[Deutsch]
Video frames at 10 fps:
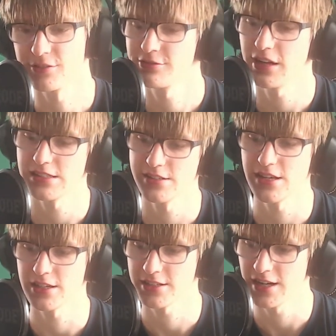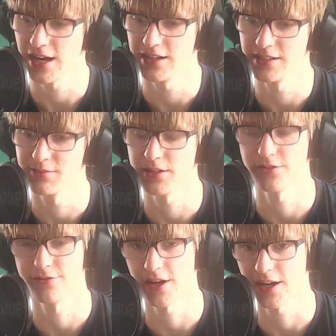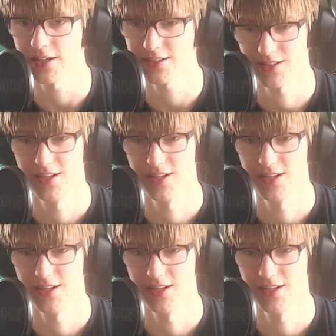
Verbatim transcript: Wir fahren nach Italien mit dem Fahrrad